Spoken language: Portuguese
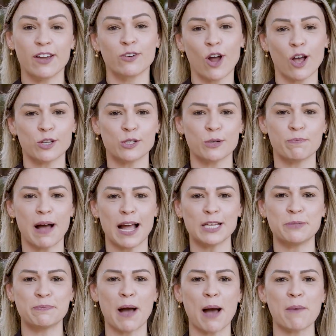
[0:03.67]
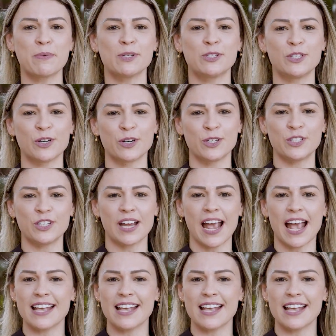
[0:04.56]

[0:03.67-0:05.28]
E o nosso bate-papo de hoje